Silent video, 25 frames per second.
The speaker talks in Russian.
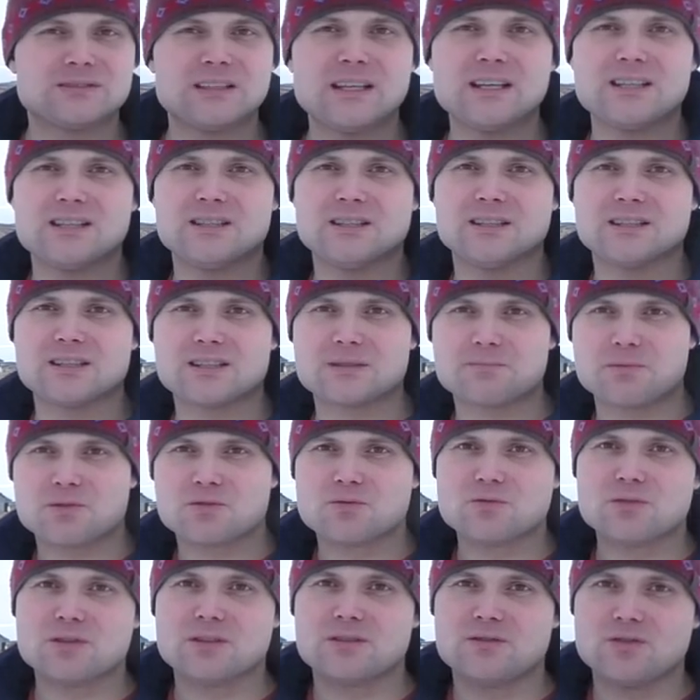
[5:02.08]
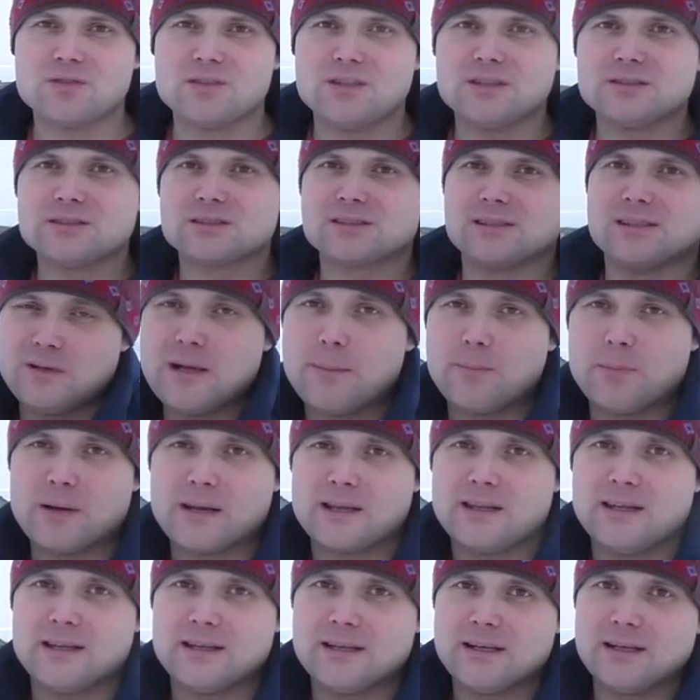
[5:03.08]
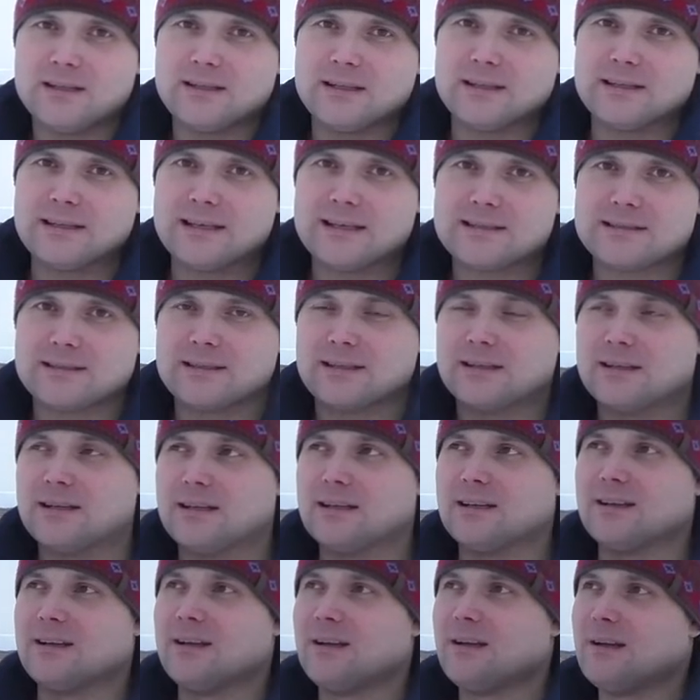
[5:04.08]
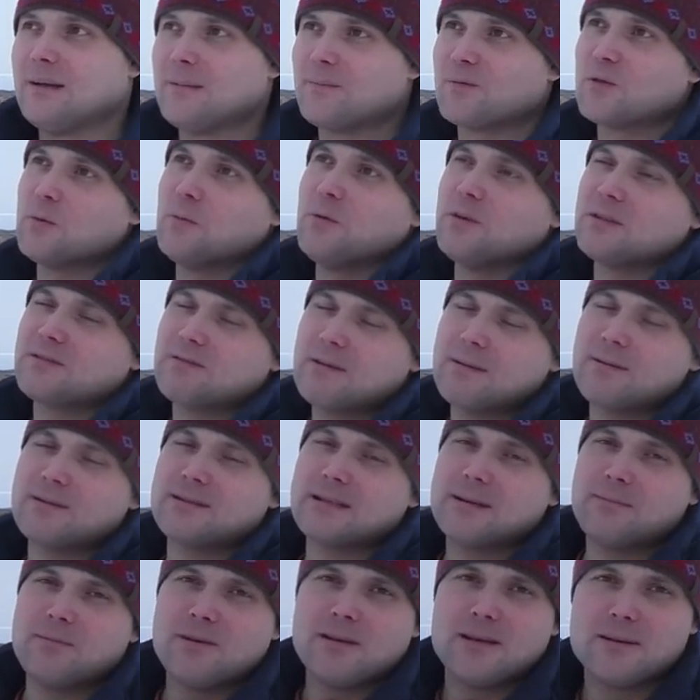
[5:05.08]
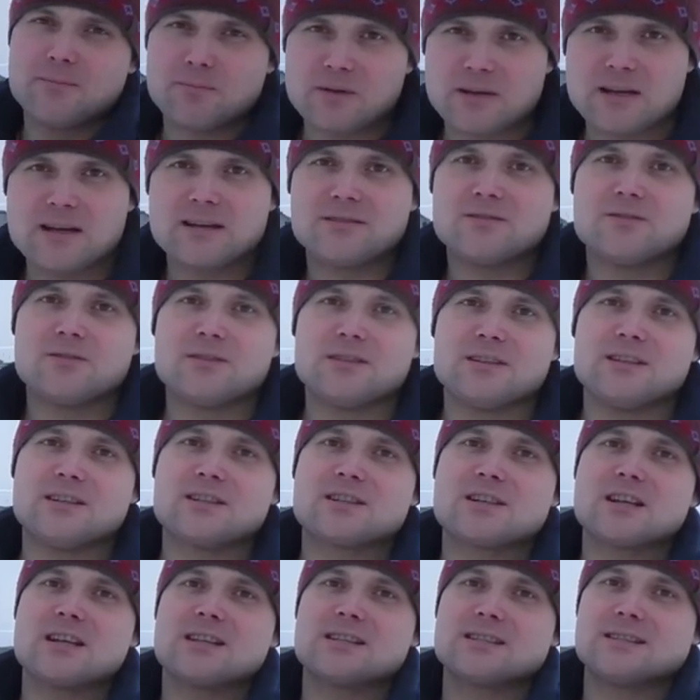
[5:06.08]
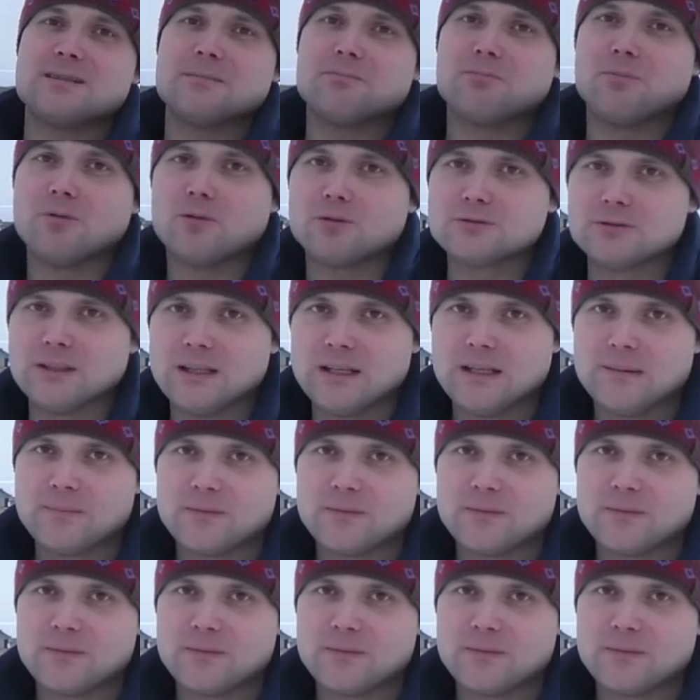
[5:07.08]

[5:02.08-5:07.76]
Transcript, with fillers: знаете, это же, по сути, все делается для парней, да, для нас и так далее. Но мы с вами забыли про все-таки женский пол.